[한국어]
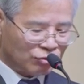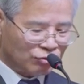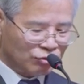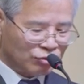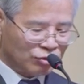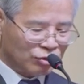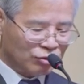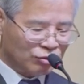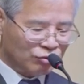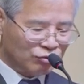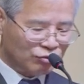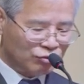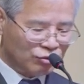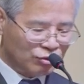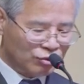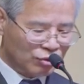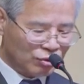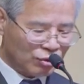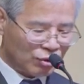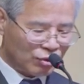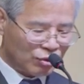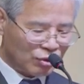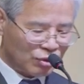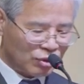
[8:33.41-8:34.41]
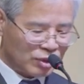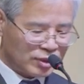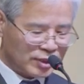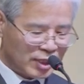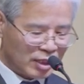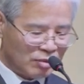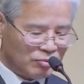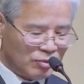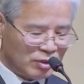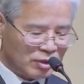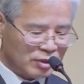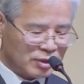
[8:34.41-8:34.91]
눈은 눈으로,
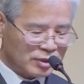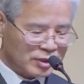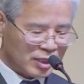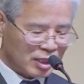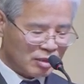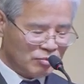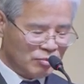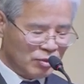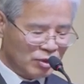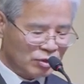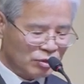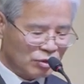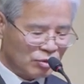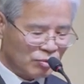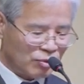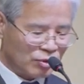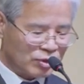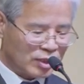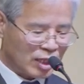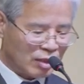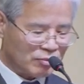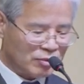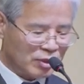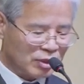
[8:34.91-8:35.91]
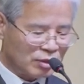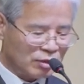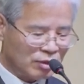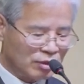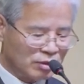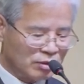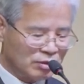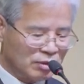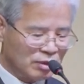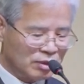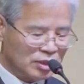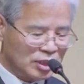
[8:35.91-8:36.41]
생명은 생명으로 본다면
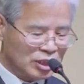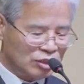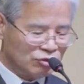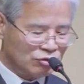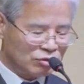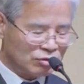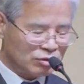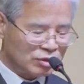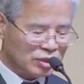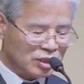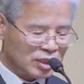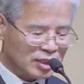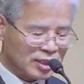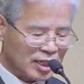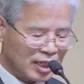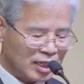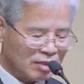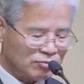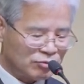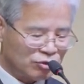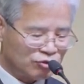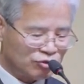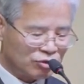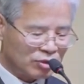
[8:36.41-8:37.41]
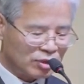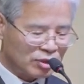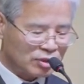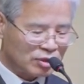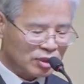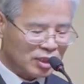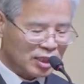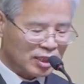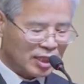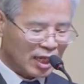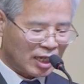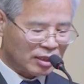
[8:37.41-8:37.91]
어떤 이유든지 사람을
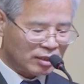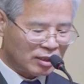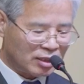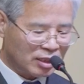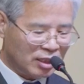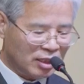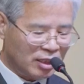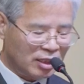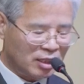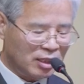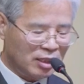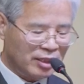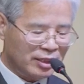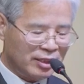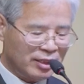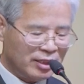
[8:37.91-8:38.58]
죽였으니 당연히